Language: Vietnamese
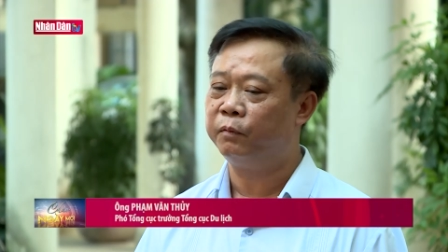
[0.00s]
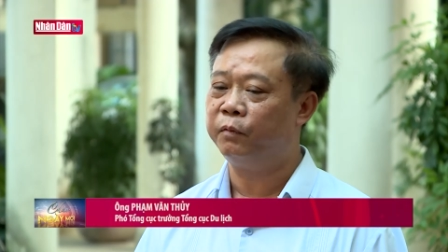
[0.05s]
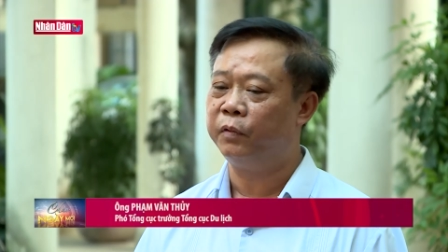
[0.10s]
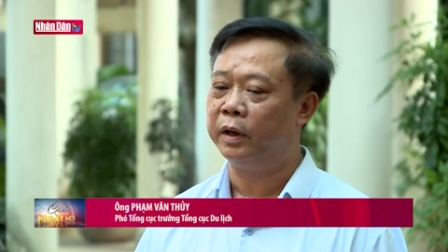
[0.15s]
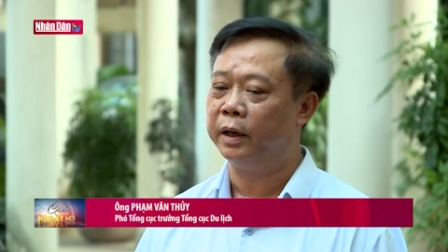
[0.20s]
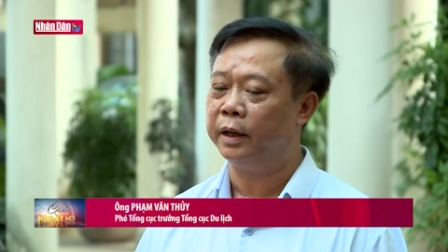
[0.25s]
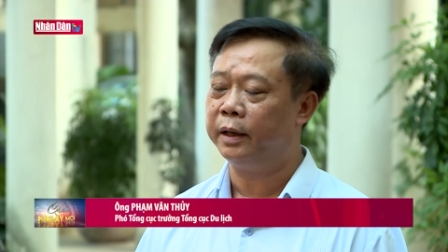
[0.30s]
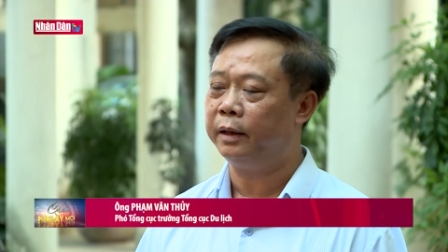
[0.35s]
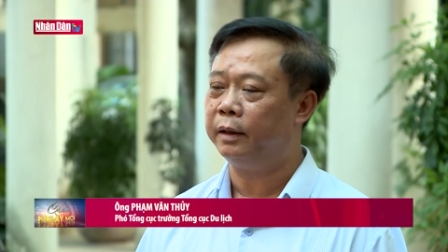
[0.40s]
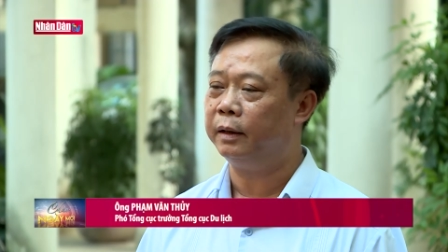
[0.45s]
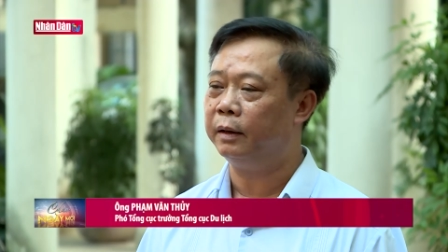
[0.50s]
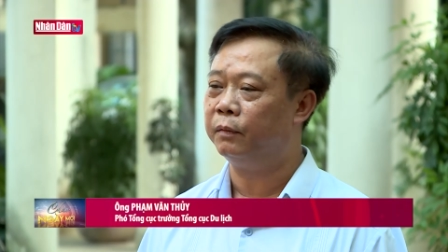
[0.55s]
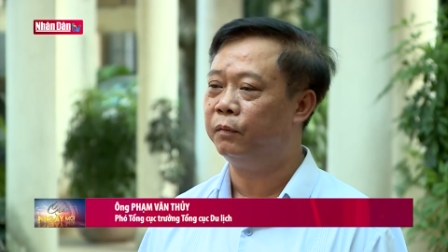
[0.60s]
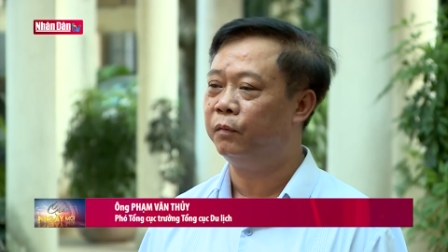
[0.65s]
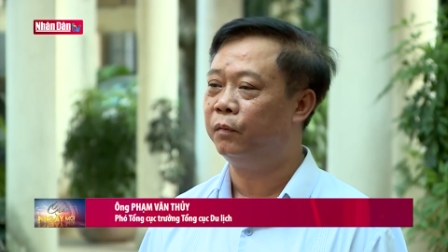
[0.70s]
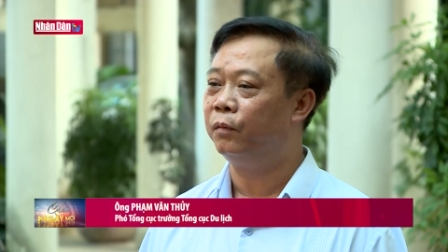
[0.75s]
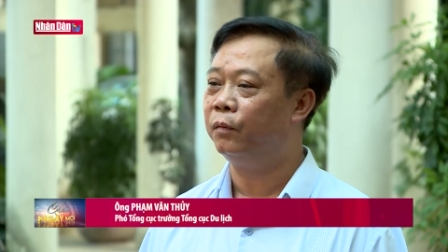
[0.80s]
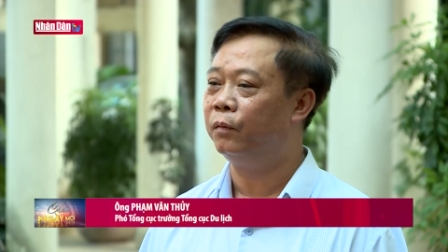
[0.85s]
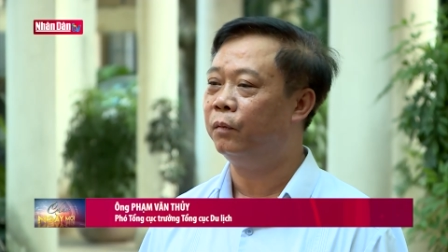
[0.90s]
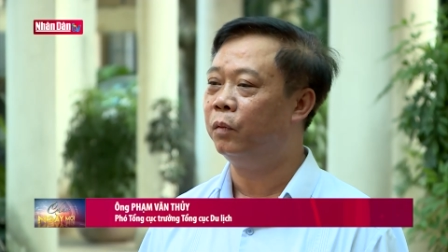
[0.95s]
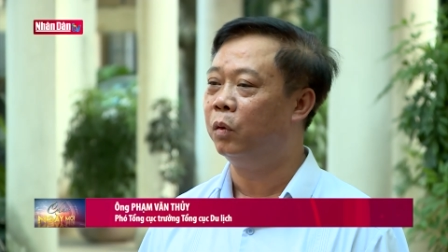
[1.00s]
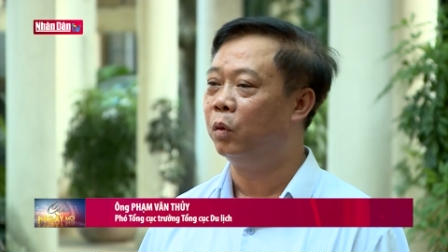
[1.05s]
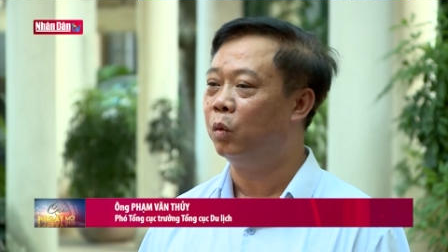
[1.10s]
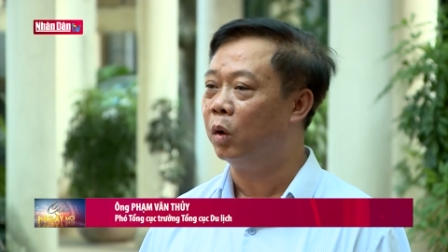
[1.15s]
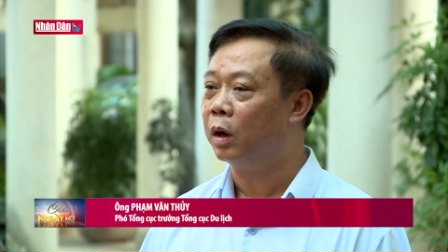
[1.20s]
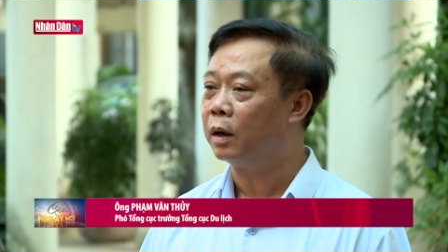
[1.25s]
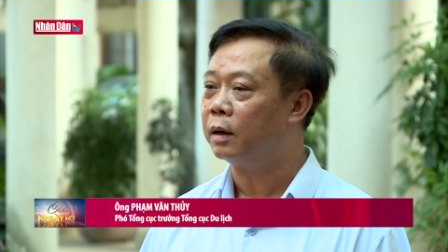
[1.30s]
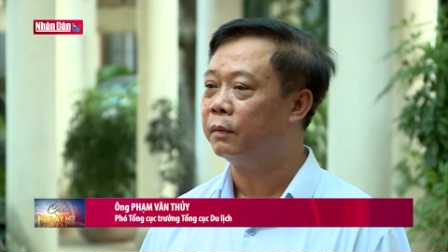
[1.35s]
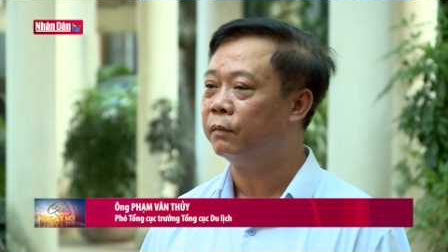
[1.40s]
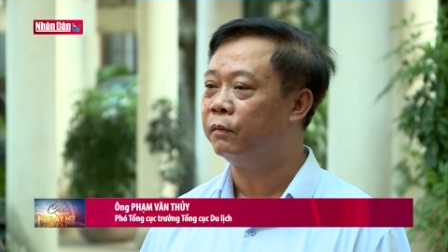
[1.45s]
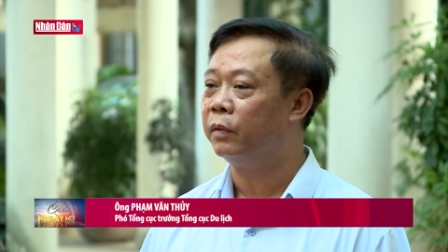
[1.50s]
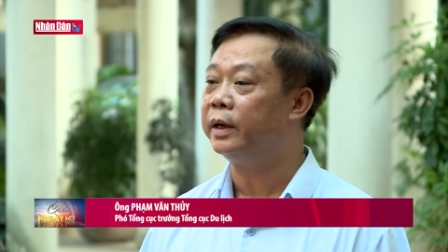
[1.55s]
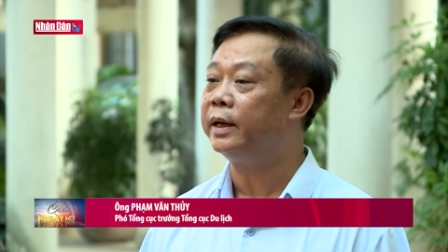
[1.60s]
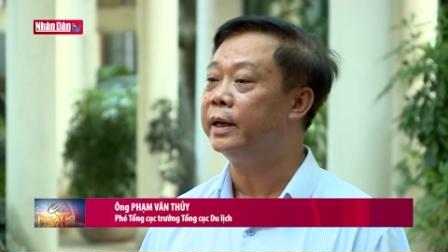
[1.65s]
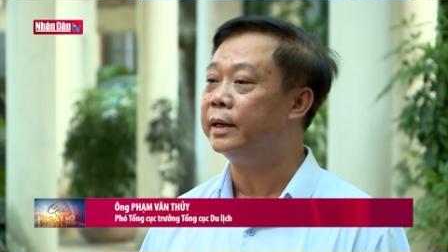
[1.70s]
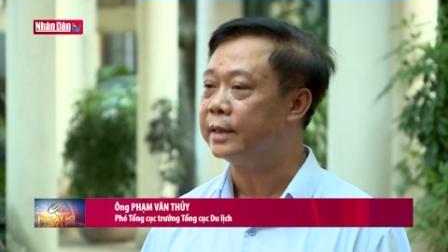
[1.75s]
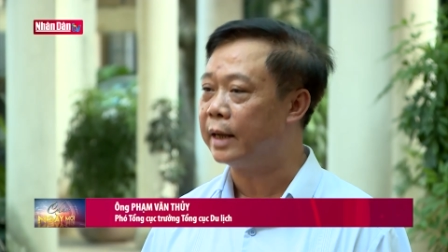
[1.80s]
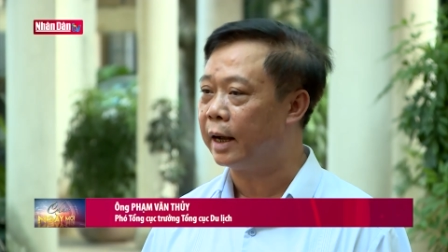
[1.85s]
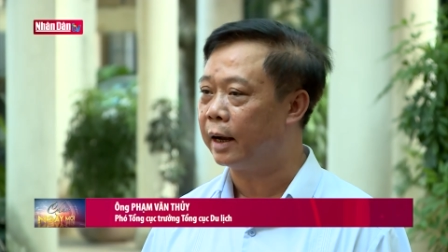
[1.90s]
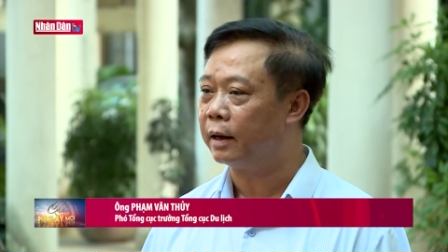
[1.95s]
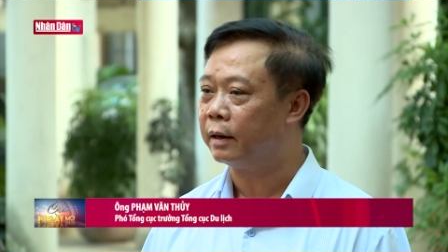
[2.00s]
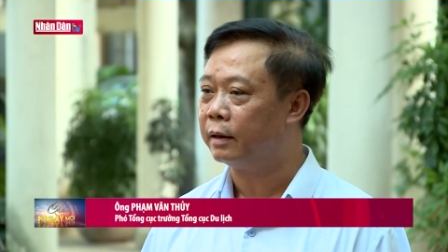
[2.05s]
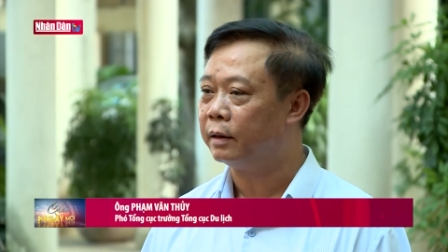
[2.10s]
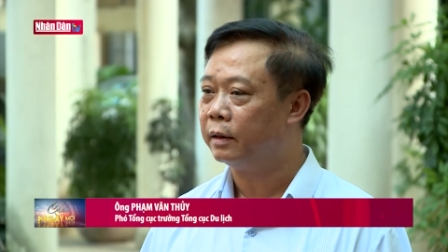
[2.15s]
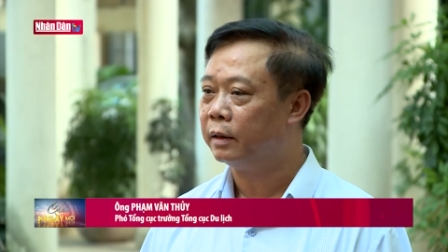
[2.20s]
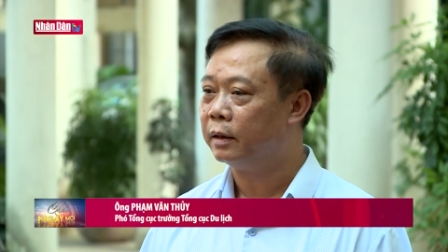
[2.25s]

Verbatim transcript: với Phú Quốc, với Kiên Giang